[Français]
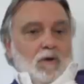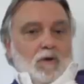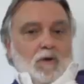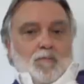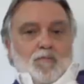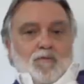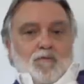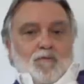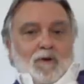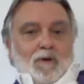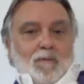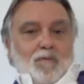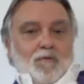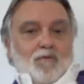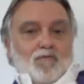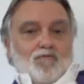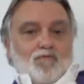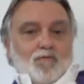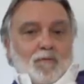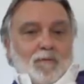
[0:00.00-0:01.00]
Et puis voilà, puis
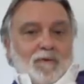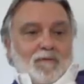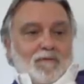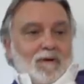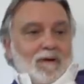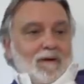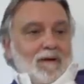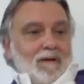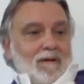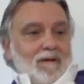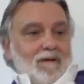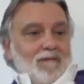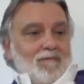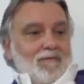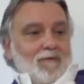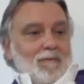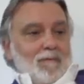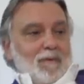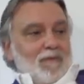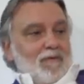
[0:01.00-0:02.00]
un jour, ben voilà, il
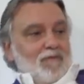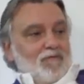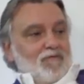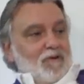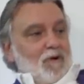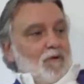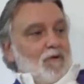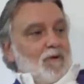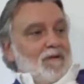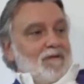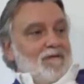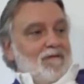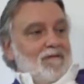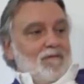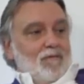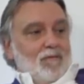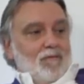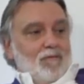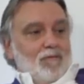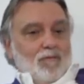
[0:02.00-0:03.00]
fallait prendre déjà la
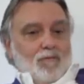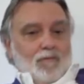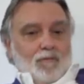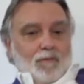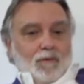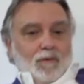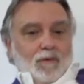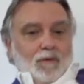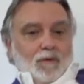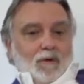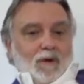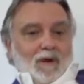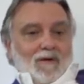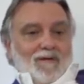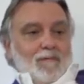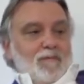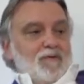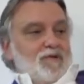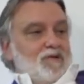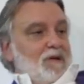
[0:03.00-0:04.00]
décision de,
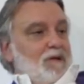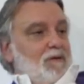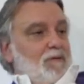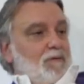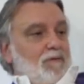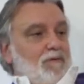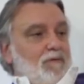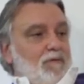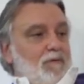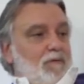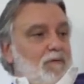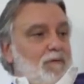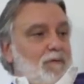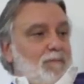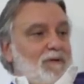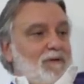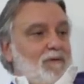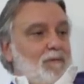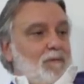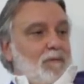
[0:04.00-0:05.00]
avec Michel. Donc à
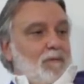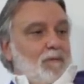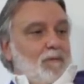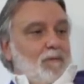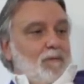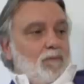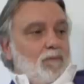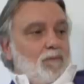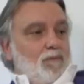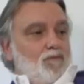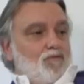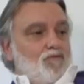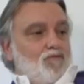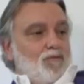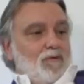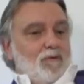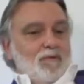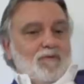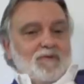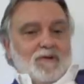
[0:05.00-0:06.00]
partir du moment où le
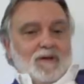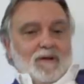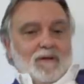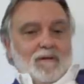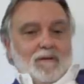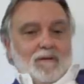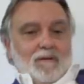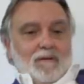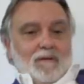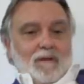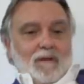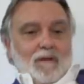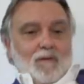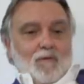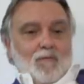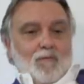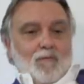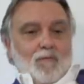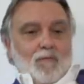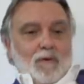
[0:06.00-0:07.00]
choix de Michel euh,
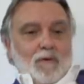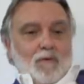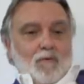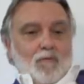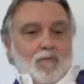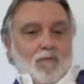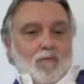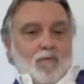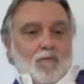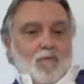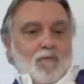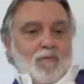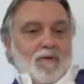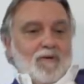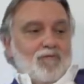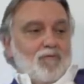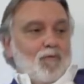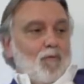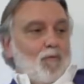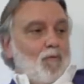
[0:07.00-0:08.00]
et le,
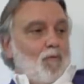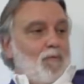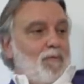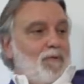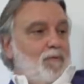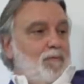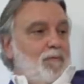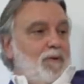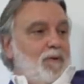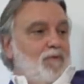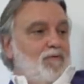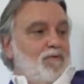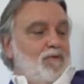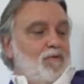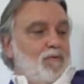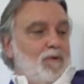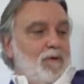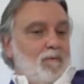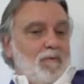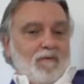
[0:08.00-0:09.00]
mien se regroupés de ne pas
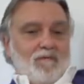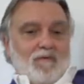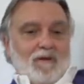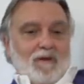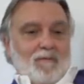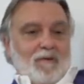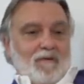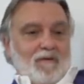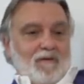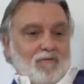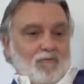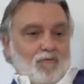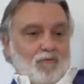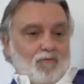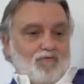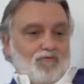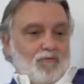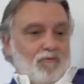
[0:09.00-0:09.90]
continuer, ben, il fallait partir sur autre